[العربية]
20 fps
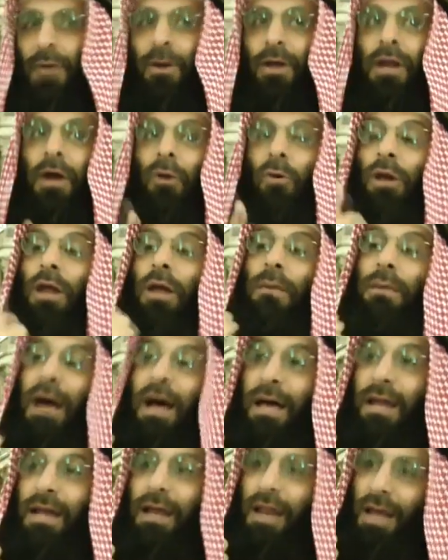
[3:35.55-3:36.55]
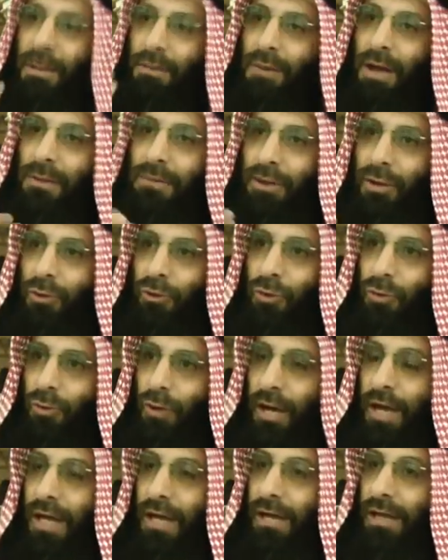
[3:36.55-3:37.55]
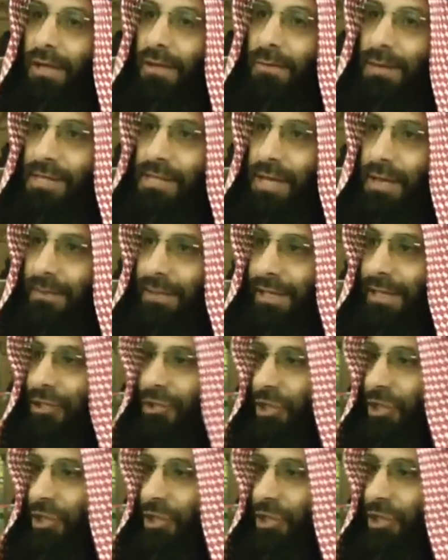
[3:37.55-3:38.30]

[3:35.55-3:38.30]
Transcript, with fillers: لو أن علماءنا لا ما بيرطنوا مزامير